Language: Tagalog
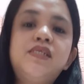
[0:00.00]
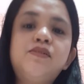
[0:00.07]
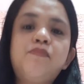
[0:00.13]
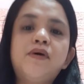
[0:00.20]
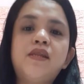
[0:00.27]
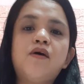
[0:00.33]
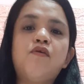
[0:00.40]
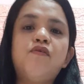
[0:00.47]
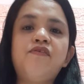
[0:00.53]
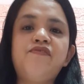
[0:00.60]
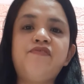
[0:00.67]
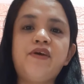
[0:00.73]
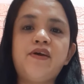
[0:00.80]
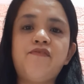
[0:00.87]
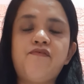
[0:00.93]
man ako
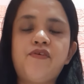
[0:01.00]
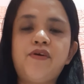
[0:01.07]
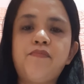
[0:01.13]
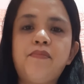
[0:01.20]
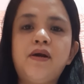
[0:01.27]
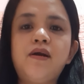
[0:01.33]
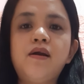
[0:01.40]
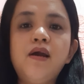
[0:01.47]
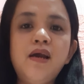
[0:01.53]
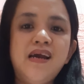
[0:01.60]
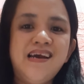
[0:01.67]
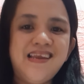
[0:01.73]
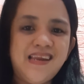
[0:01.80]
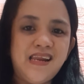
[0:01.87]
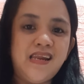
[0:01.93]
is ever,
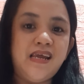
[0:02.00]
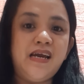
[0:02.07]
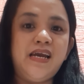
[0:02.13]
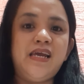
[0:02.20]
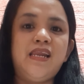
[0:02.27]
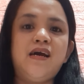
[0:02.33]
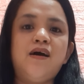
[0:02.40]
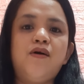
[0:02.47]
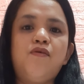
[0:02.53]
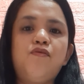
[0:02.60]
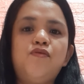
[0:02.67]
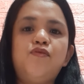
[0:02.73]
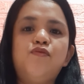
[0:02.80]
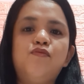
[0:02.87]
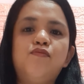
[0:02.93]
maglalagay lang ako
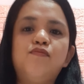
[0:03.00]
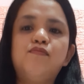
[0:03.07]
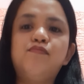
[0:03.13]
ng